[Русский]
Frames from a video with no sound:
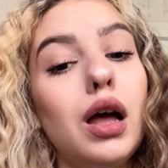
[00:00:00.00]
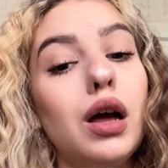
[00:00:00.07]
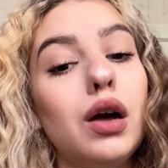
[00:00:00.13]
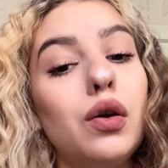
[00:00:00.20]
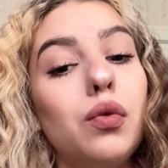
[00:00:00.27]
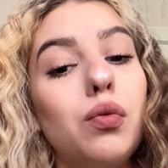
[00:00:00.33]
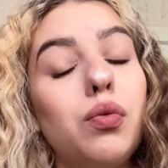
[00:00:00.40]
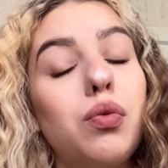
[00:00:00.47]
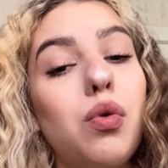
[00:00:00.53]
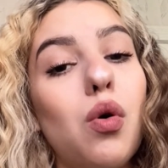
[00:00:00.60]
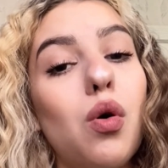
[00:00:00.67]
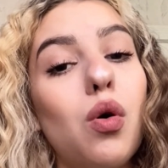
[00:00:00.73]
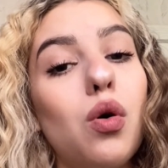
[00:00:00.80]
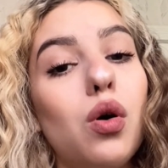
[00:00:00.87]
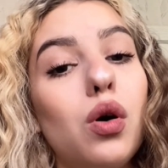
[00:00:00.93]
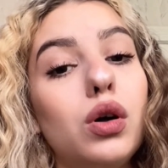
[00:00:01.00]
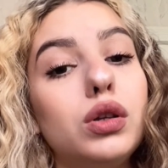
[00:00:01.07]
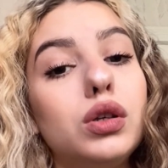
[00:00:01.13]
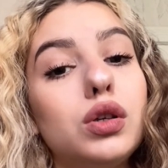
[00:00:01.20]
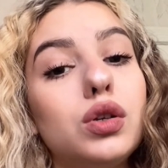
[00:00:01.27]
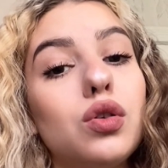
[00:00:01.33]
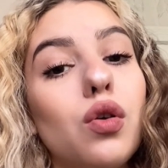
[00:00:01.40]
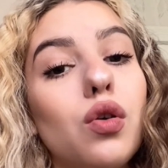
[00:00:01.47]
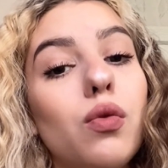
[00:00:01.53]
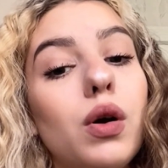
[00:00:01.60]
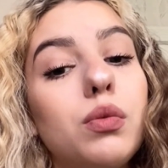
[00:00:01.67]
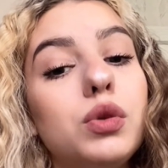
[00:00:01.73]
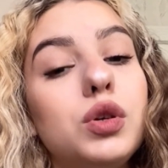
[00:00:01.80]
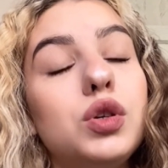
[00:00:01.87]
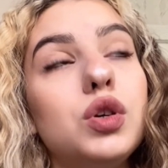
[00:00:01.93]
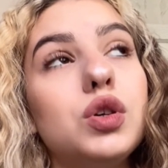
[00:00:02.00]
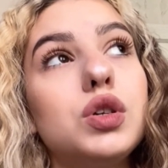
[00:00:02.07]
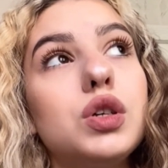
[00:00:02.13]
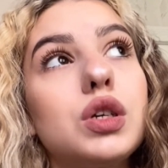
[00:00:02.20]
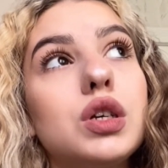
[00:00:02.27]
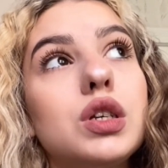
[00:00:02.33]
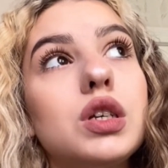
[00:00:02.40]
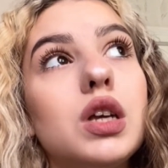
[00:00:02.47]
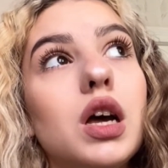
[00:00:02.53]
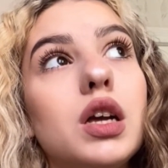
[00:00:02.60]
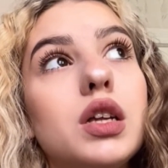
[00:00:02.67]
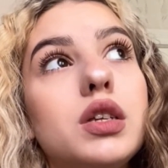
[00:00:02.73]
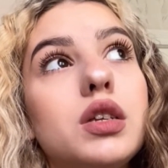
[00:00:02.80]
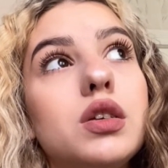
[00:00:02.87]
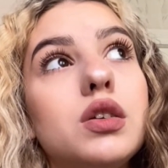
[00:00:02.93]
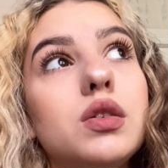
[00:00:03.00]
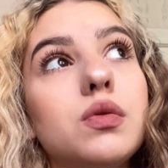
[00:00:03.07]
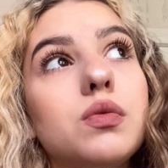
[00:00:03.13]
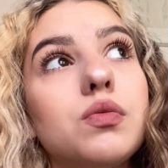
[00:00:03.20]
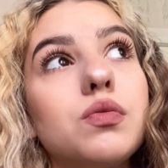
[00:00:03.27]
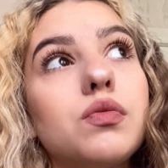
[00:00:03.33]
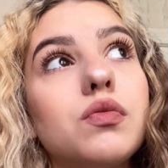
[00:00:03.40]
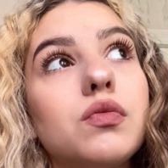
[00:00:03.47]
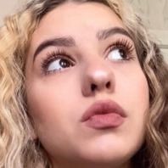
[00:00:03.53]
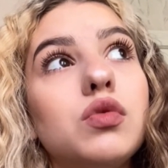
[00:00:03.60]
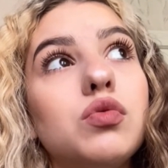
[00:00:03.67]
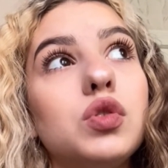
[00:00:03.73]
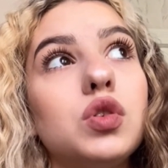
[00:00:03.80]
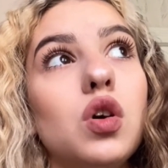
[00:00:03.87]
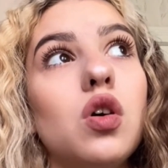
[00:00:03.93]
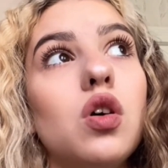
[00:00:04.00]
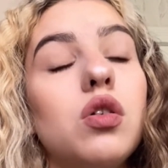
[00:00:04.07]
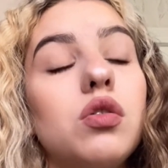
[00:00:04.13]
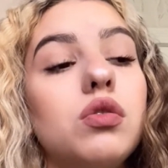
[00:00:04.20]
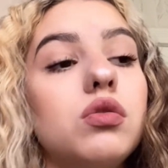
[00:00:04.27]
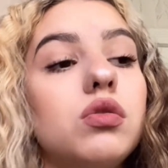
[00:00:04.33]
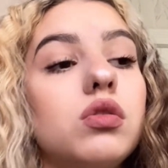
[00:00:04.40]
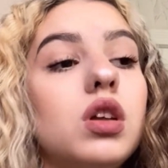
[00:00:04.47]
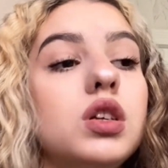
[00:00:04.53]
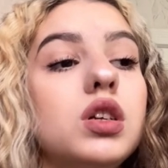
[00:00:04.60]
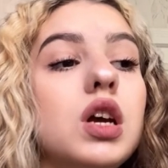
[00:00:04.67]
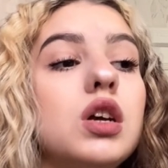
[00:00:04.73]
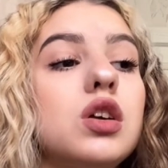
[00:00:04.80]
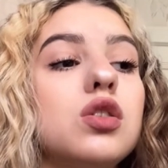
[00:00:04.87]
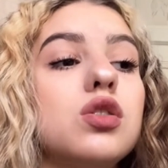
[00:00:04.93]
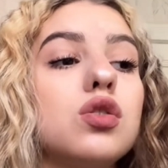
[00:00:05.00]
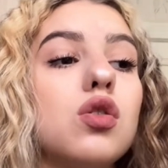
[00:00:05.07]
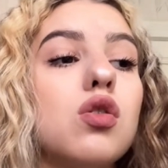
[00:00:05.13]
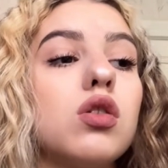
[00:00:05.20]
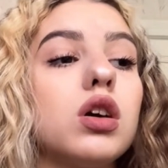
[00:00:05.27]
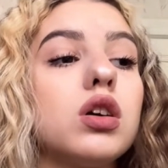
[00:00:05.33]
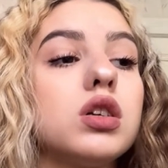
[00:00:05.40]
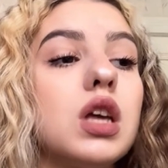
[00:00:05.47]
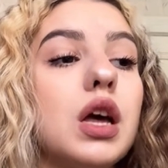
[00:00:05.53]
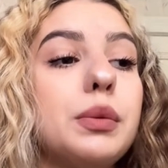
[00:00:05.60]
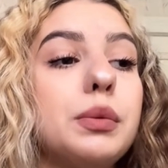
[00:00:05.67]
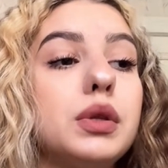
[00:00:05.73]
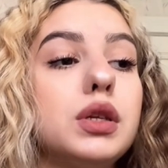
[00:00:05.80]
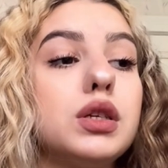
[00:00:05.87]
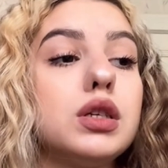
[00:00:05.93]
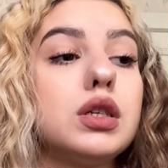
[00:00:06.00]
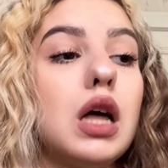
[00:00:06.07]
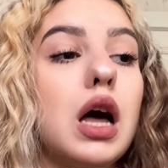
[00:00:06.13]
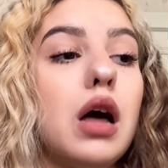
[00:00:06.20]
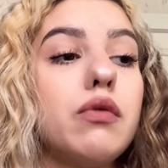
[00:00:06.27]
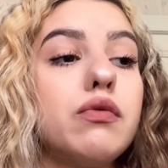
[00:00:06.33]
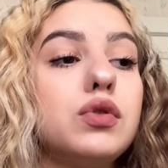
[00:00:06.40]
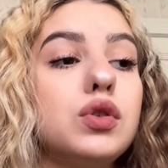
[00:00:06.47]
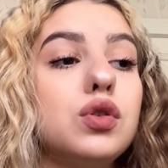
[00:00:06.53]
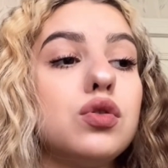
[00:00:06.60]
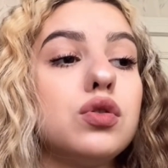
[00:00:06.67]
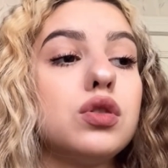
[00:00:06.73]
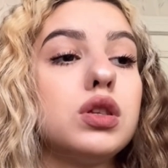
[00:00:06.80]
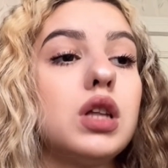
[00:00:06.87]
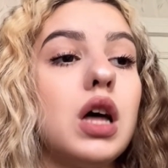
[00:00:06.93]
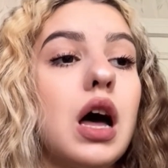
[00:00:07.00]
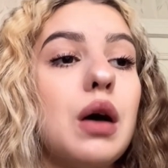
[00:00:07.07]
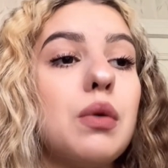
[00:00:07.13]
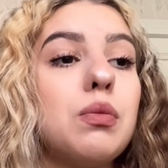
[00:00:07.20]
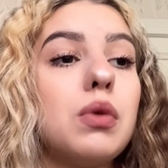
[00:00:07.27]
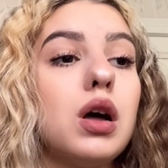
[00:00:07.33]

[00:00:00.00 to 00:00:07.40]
Вот, что вам еще сказать? Ну все, надеюсь, скоро экзамены сдам, все сдам.